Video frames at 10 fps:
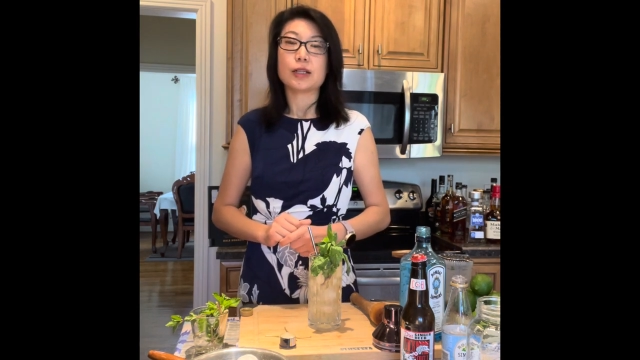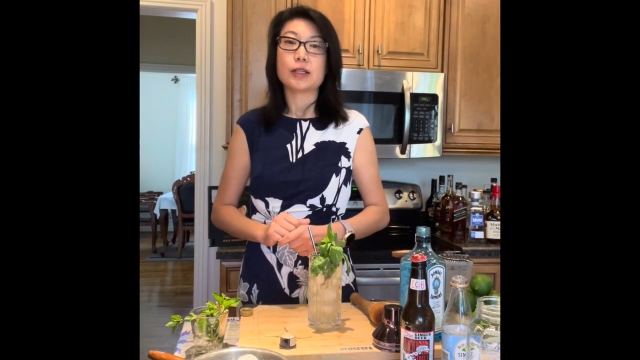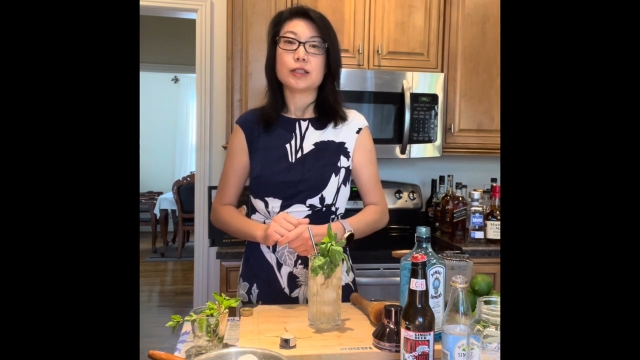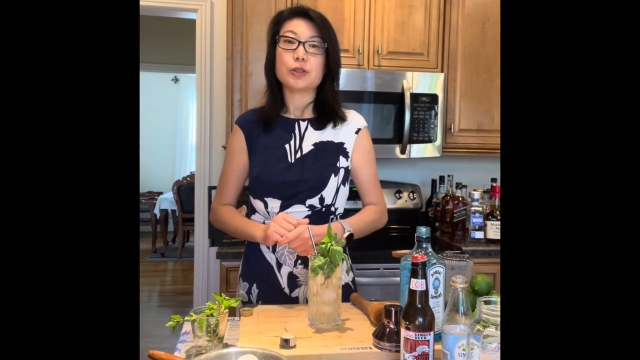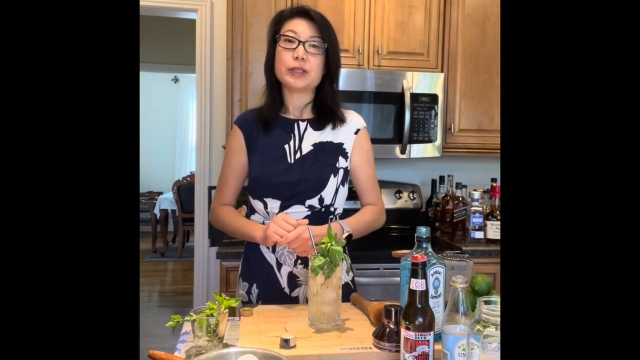
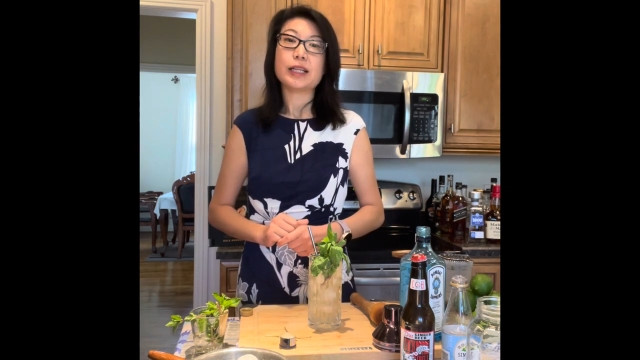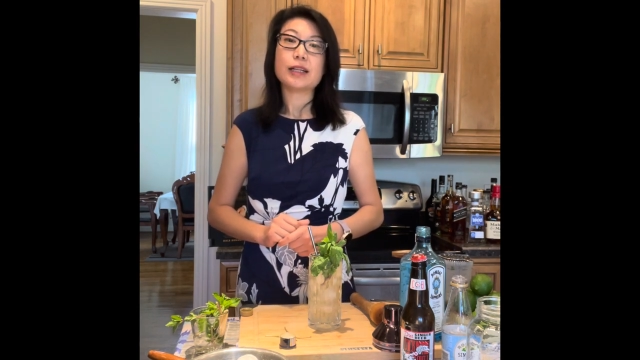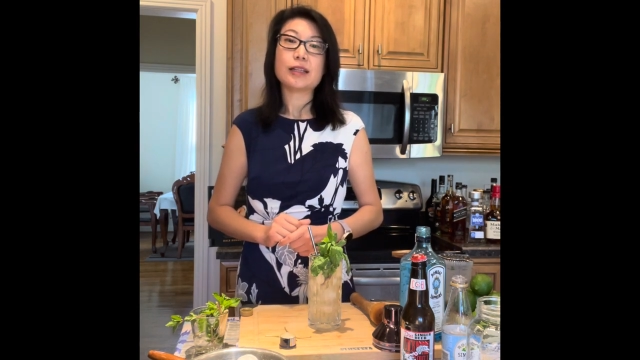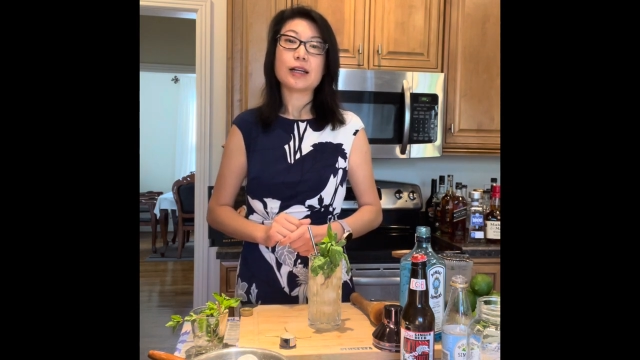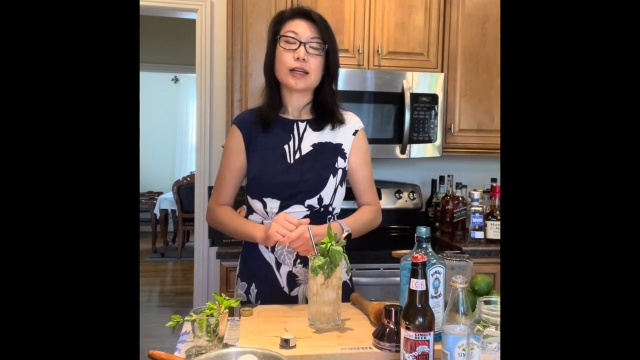有一天
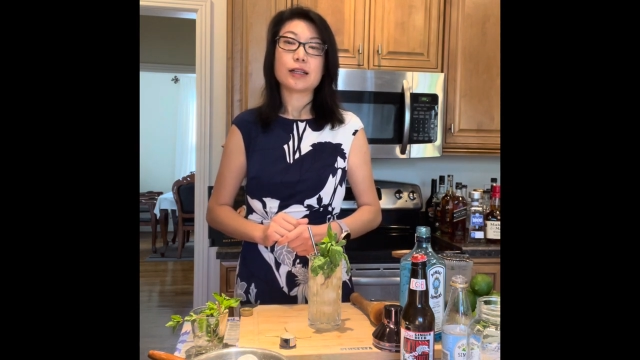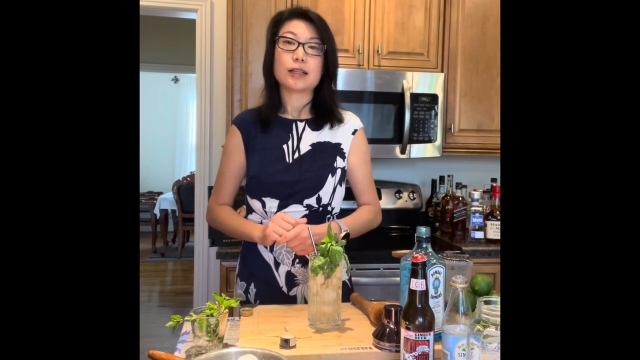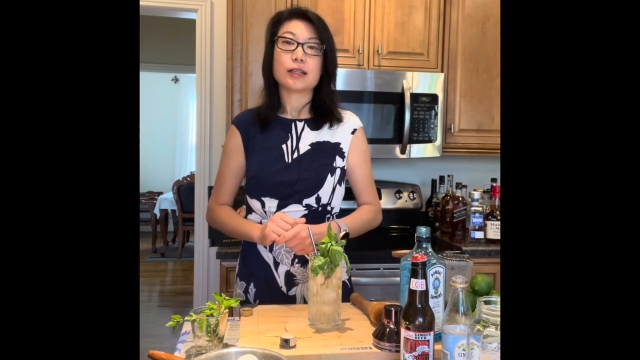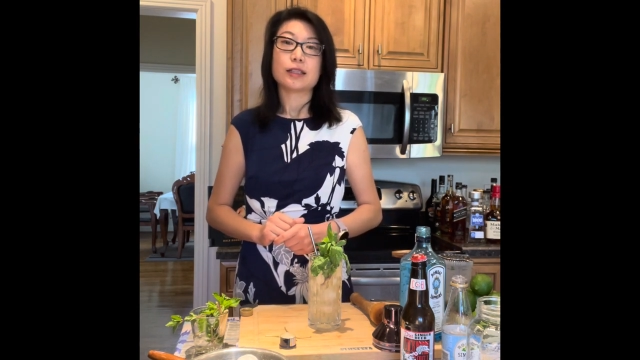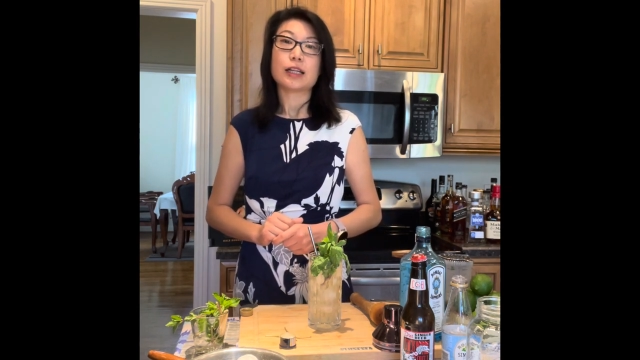呢，
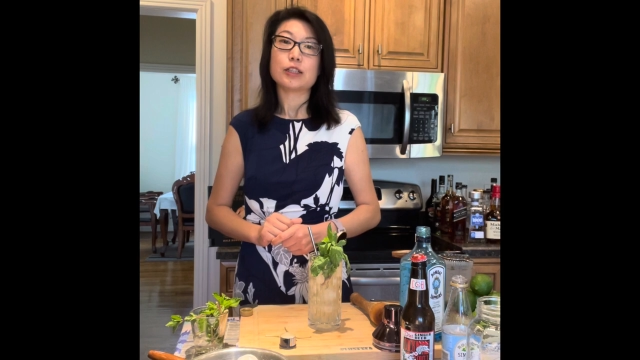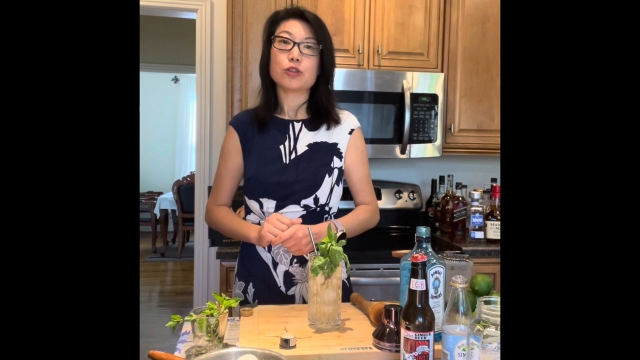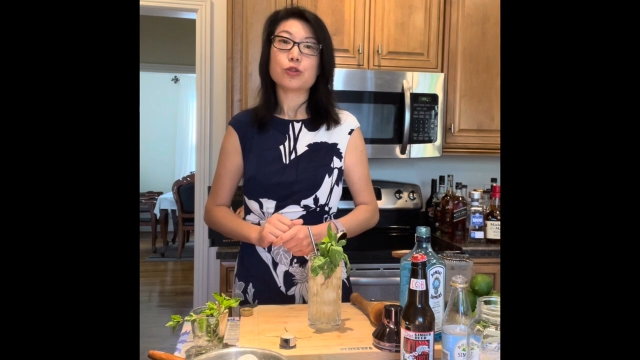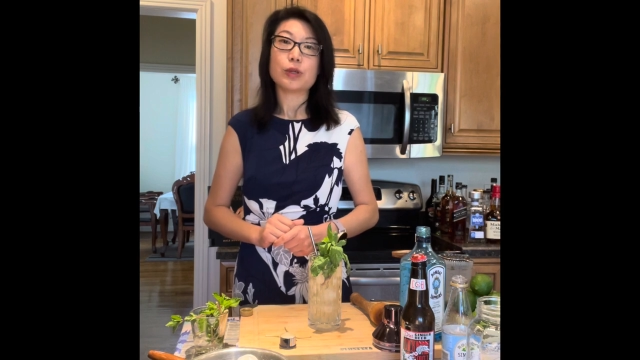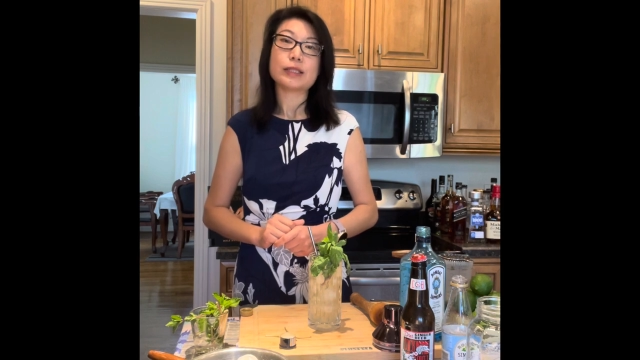他就
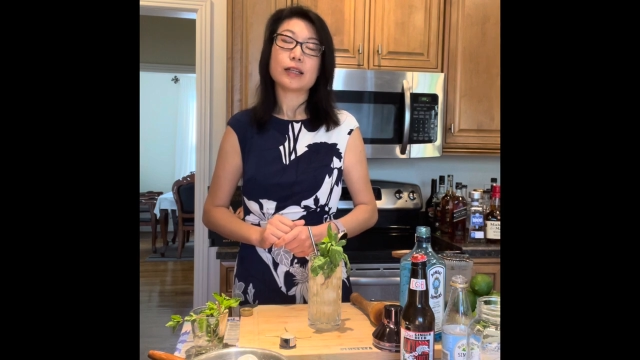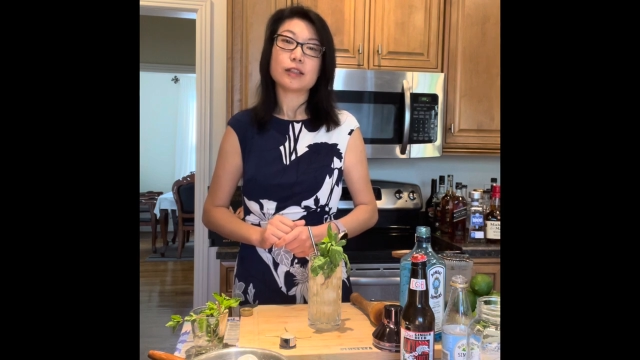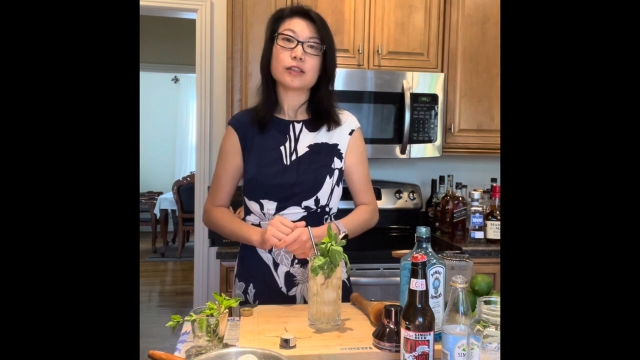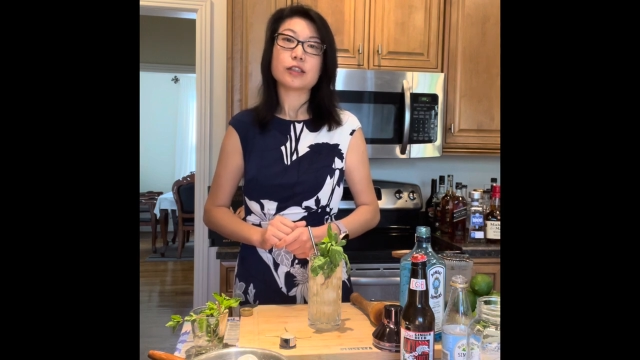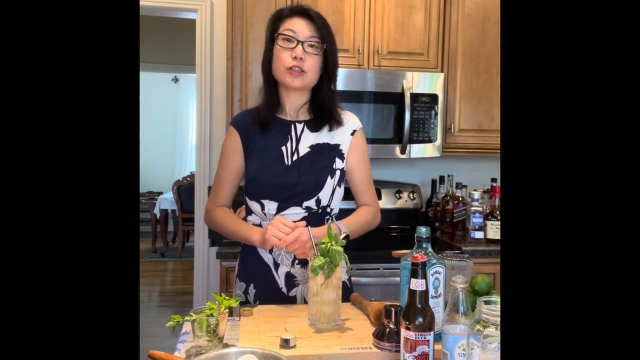对桑
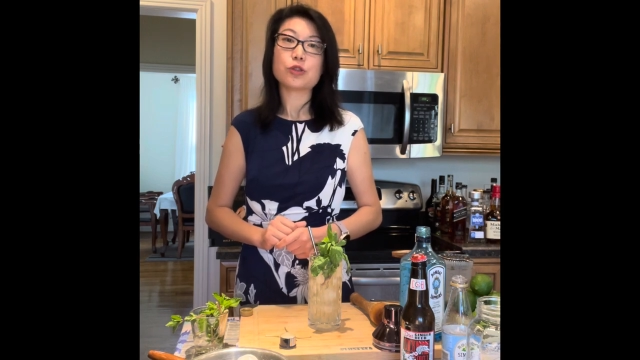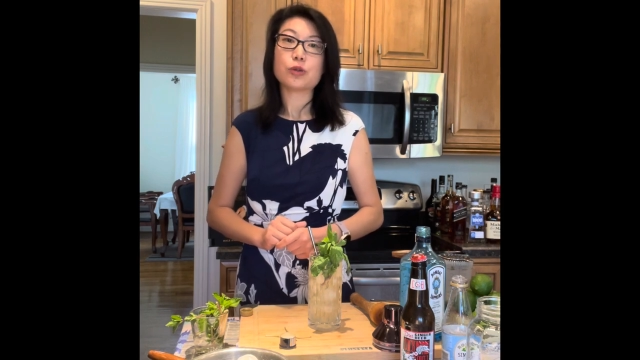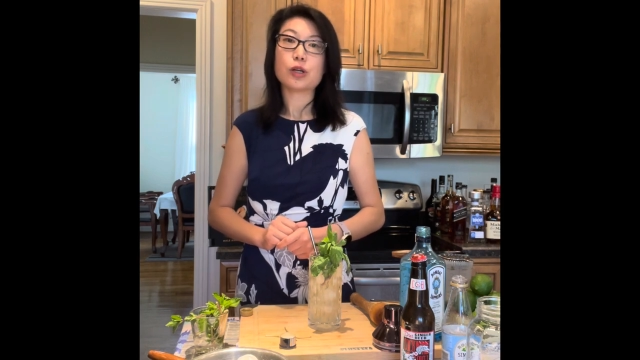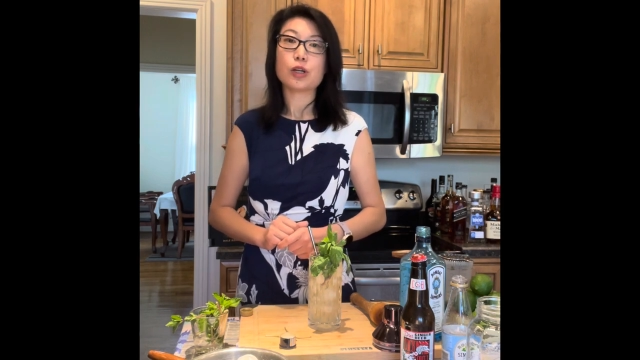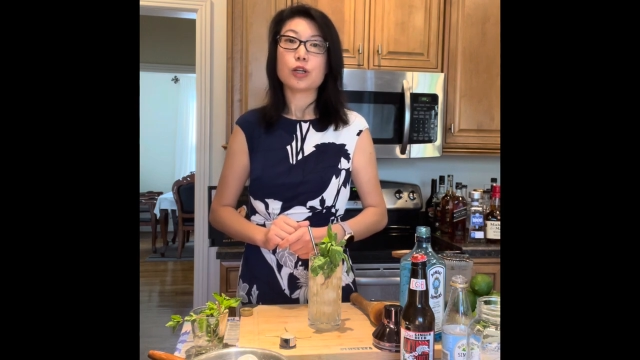德斯说，